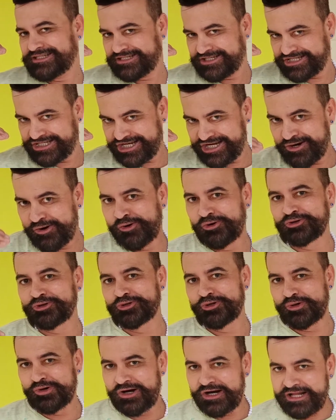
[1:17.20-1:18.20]
de
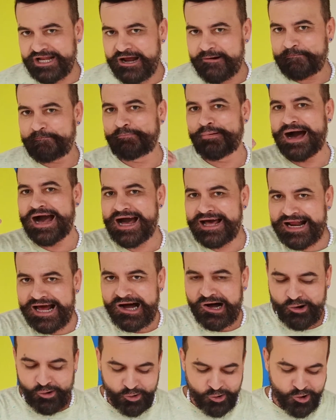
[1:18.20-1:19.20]
Rondônia
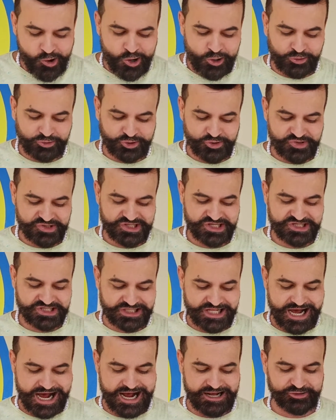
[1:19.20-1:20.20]
para outros
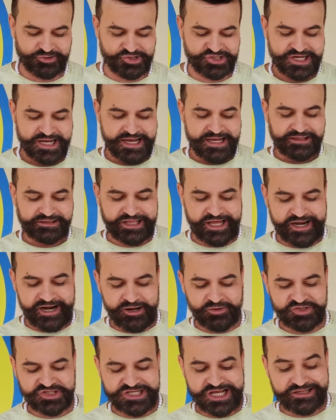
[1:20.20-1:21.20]
estados,
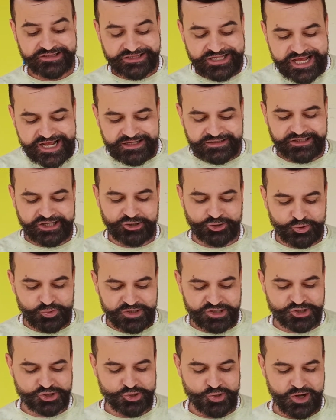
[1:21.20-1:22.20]
terão
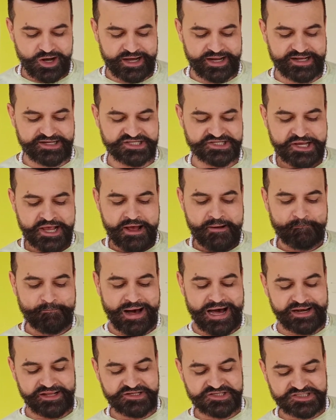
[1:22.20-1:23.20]
72 horas
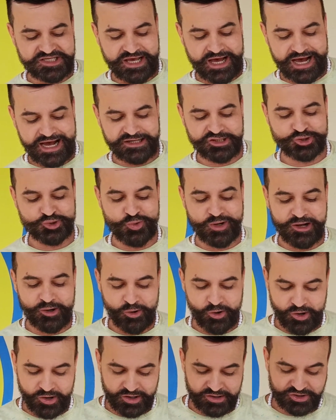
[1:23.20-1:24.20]
para encerrar sua
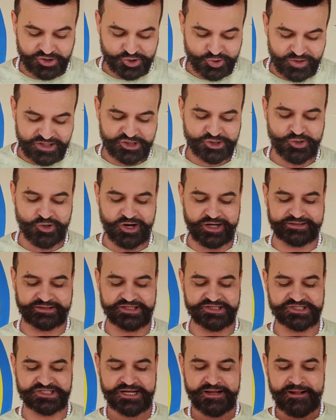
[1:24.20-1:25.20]
ro suas
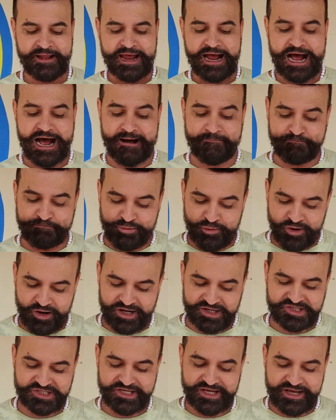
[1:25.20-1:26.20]
rotas.
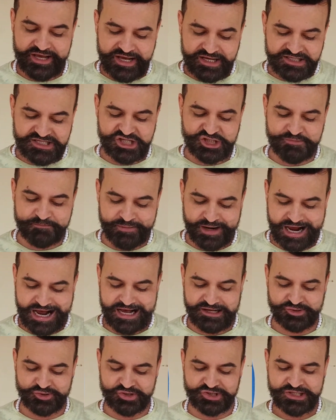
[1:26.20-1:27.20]
Após esses
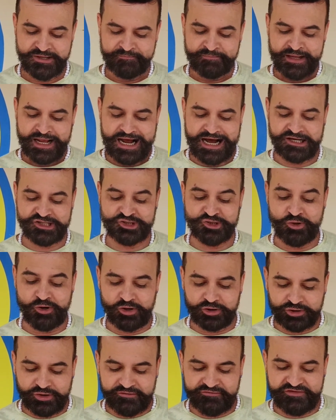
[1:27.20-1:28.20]
prazos, as
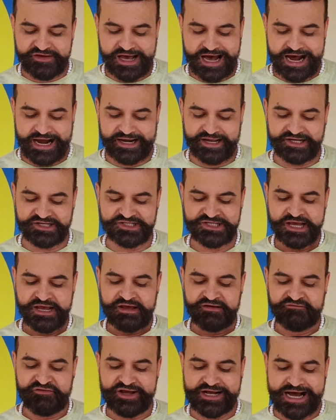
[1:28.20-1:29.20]
rodoviárias
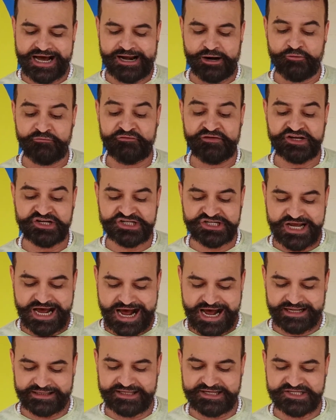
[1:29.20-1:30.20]
ficarão
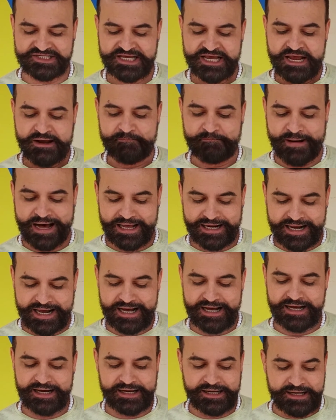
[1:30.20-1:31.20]
fechadas
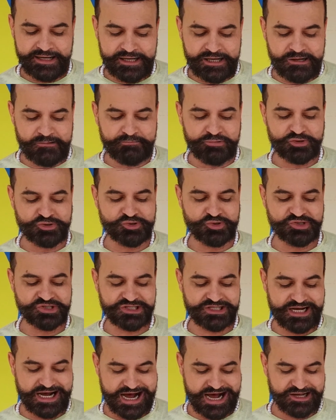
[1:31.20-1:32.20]
para ambos os
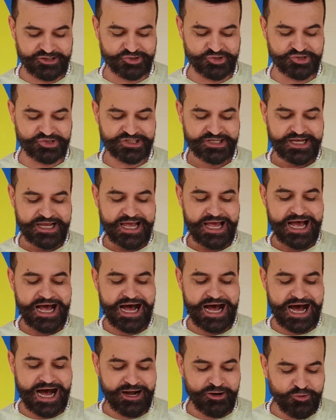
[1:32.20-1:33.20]
casos
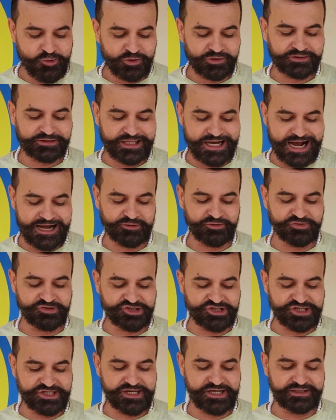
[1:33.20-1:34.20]
a contar do
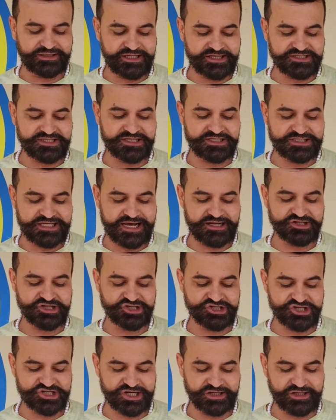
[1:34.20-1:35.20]
dia 17
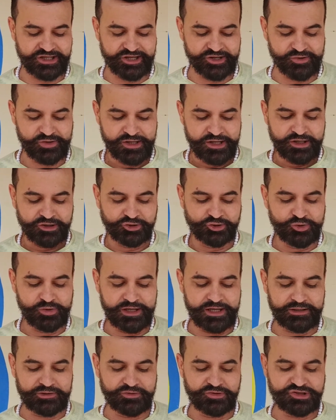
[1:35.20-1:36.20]
de janeiro do
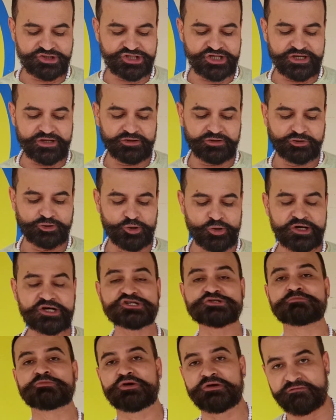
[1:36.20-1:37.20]
ano de
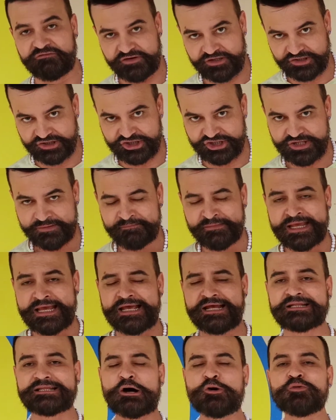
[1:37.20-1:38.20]
2020.
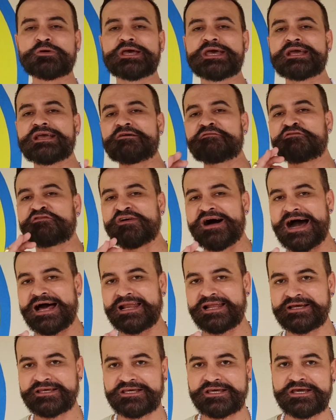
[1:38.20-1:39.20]
Então, o que que
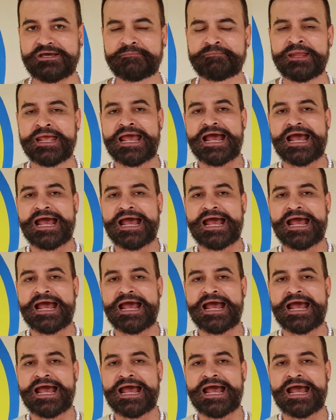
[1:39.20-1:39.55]
fala aqui?